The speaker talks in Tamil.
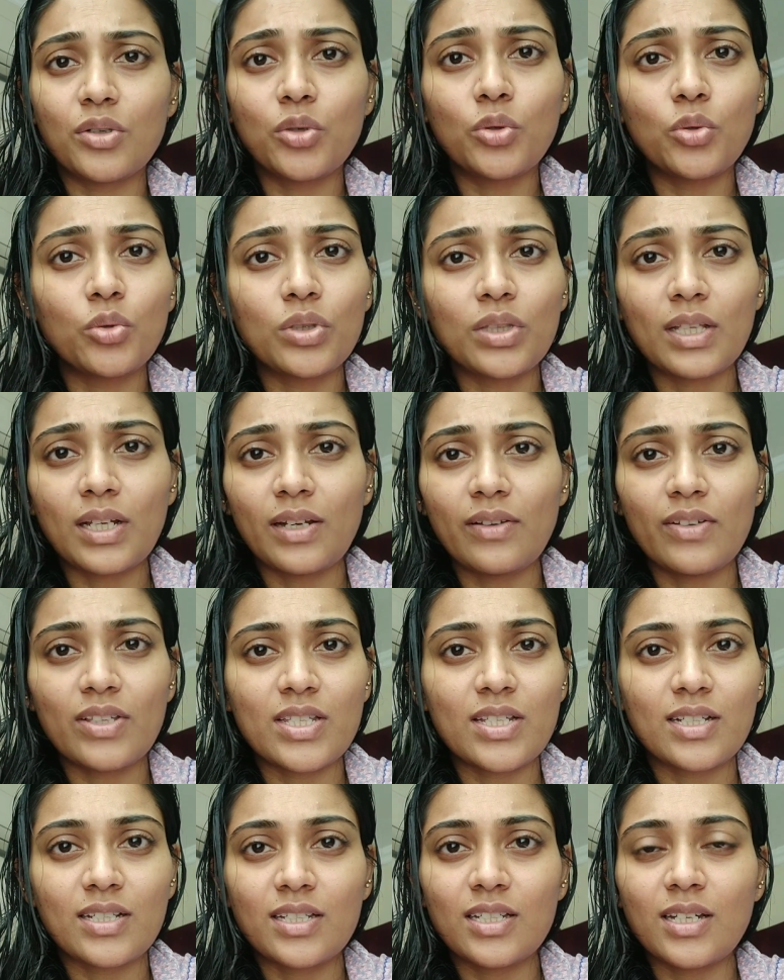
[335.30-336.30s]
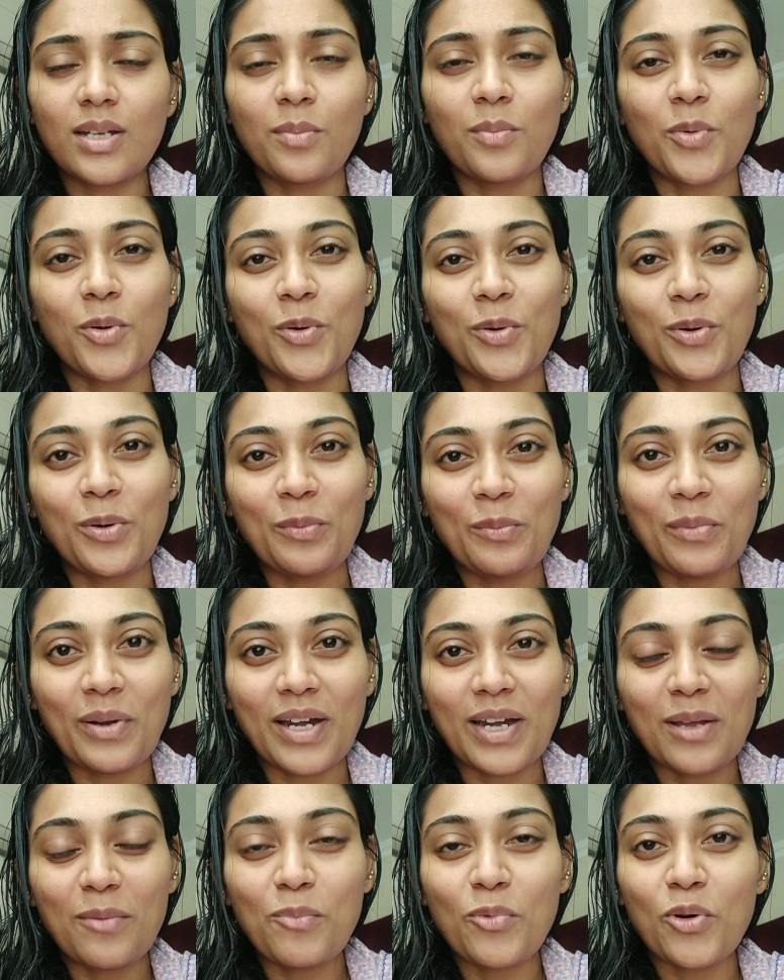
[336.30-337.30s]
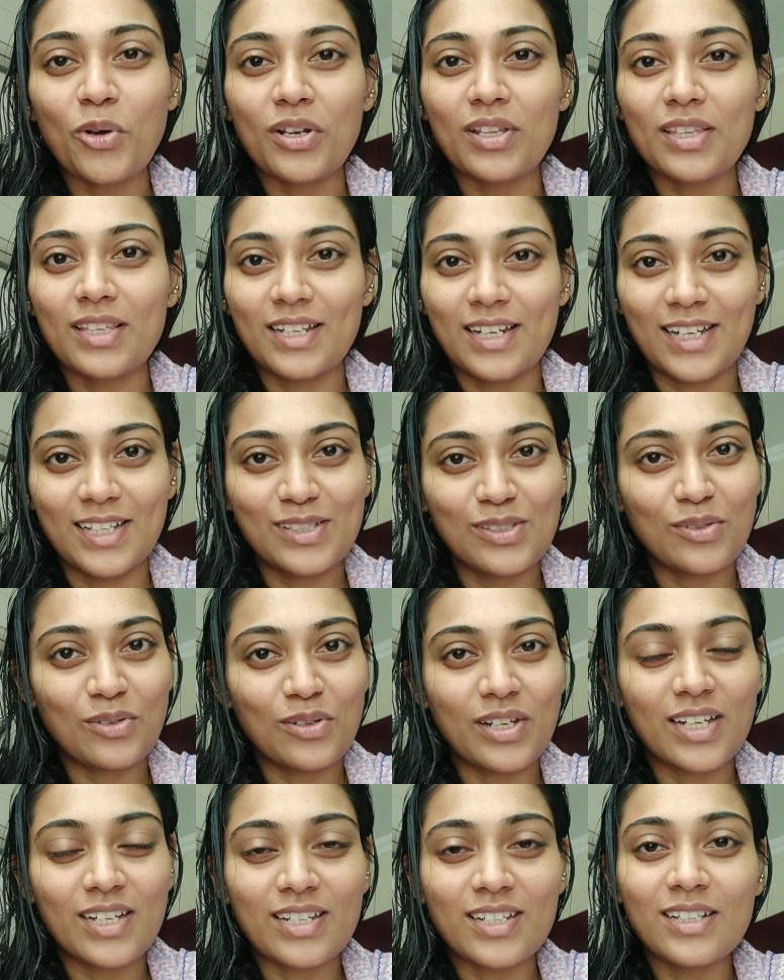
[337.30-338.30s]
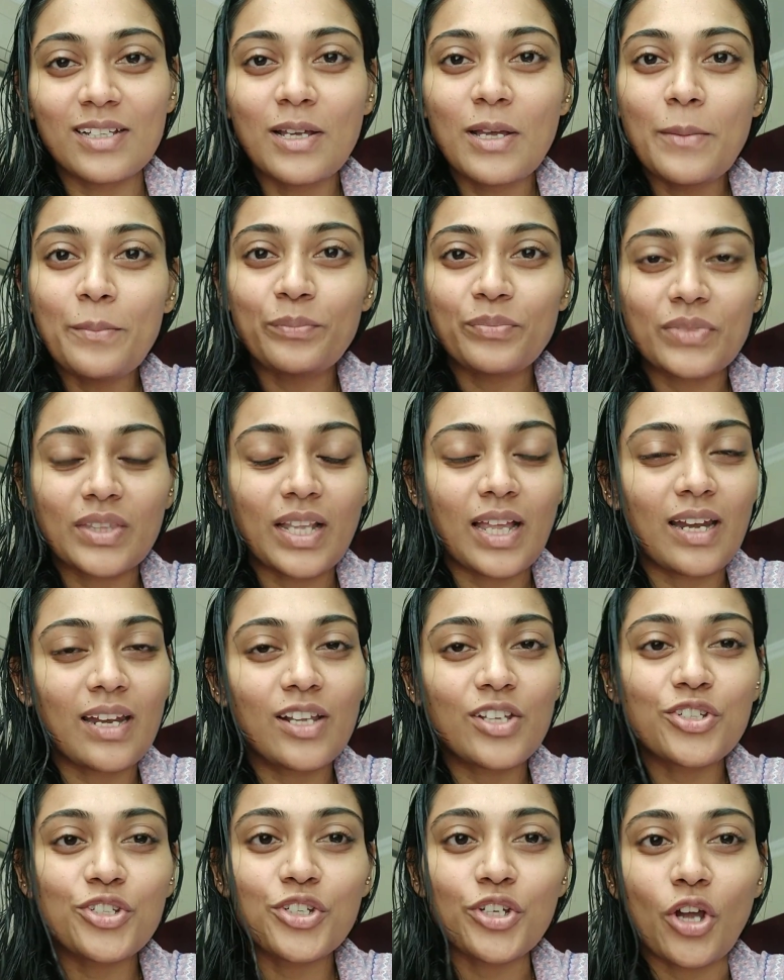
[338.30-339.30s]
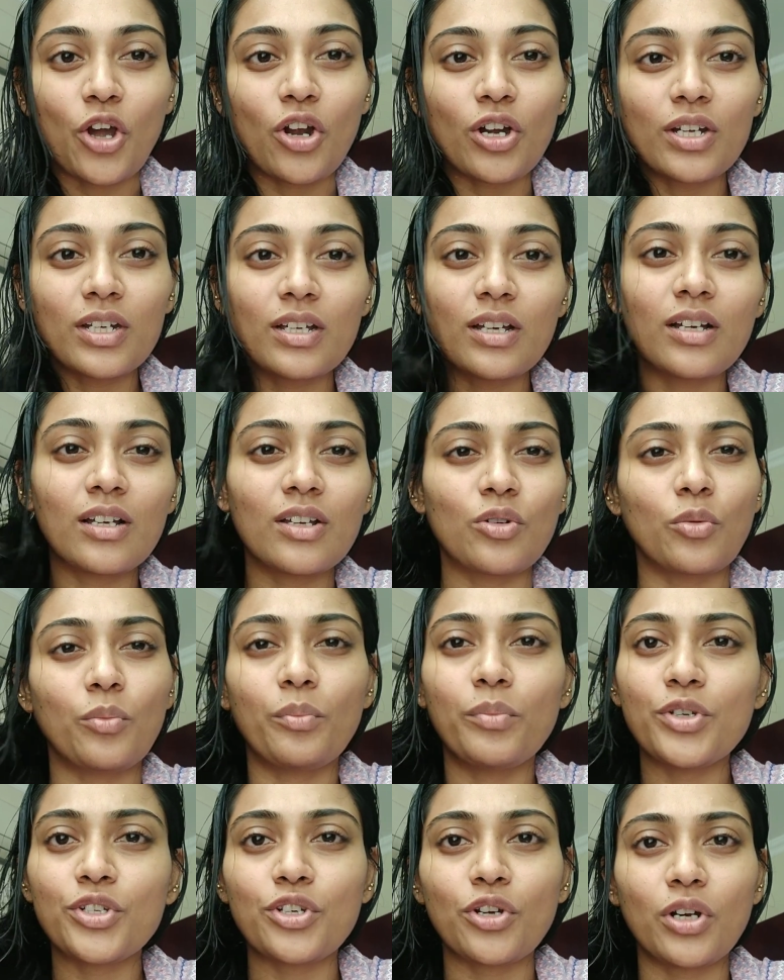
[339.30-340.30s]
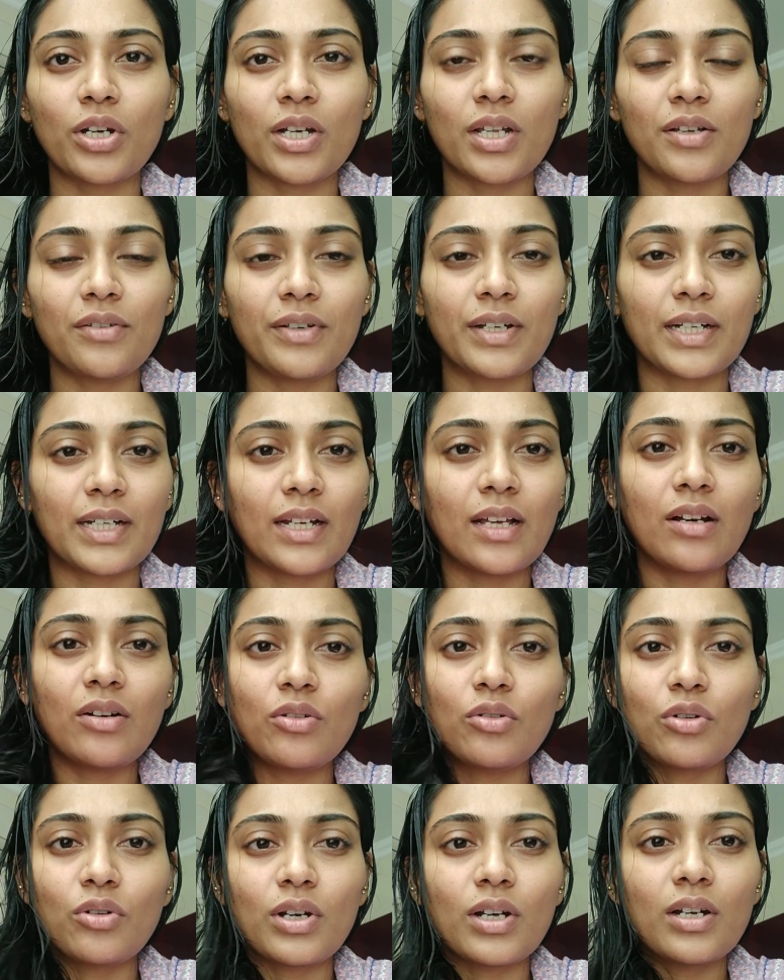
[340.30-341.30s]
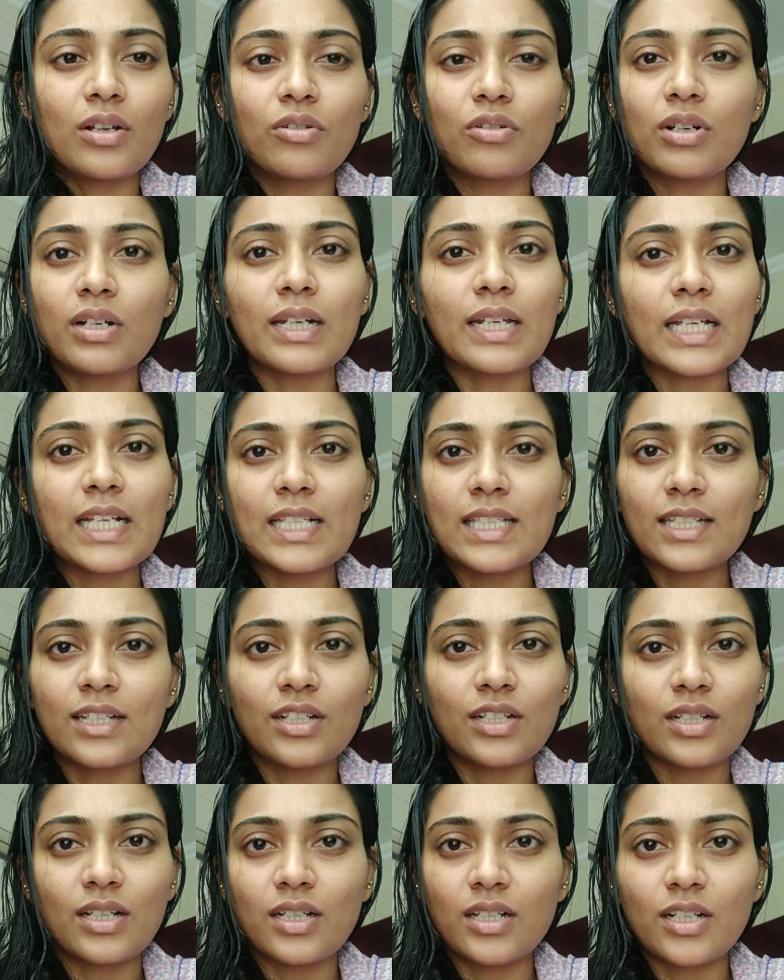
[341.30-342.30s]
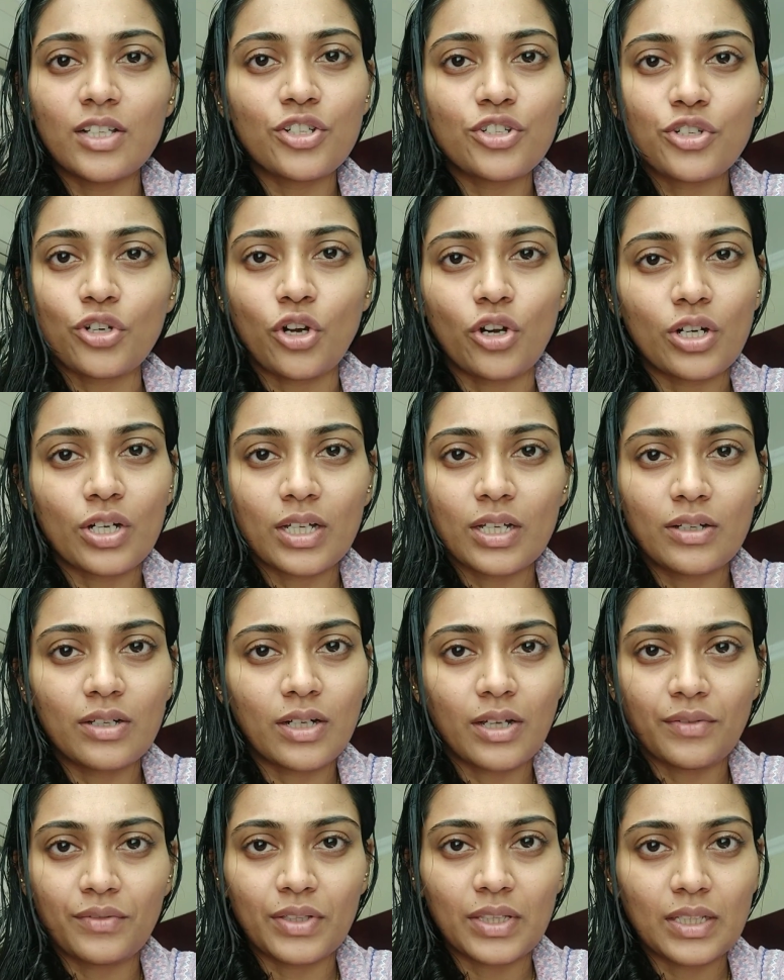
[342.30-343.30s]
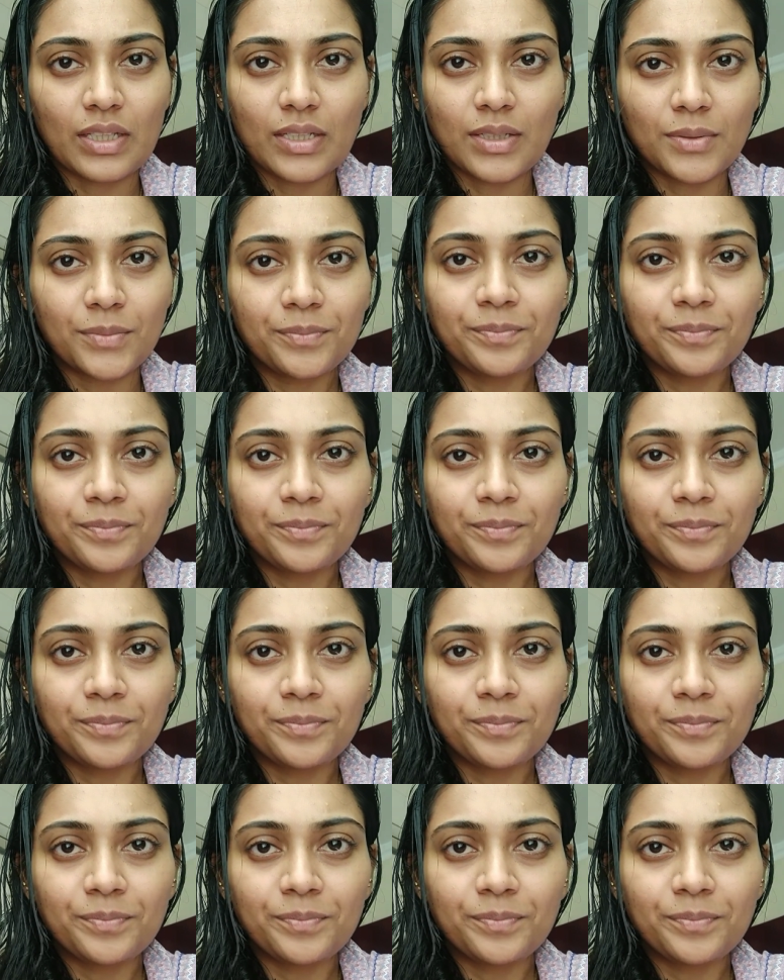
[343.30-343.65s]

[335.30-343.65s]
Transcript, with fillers: கூந்தலை வச்சுக்கிட்டு நம்ம ஒன்றும் பண்ண போகிறது இல்லைன்னு சொல்லிட்டு நல்லா ஷார்ட்டாக ரொம்ப ஷார்ட்டாக வெட்டல ஓரளவுக்கு டீசெண்டான ஷார்ட்டாக நான் வந்து